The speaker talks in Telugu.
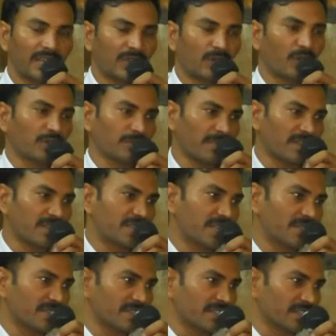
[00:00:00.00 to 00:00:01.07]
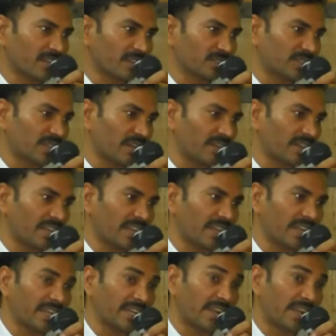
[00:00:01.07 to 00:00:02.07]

ఈరోజు మనం జీవించగలుగుతున్నామంటే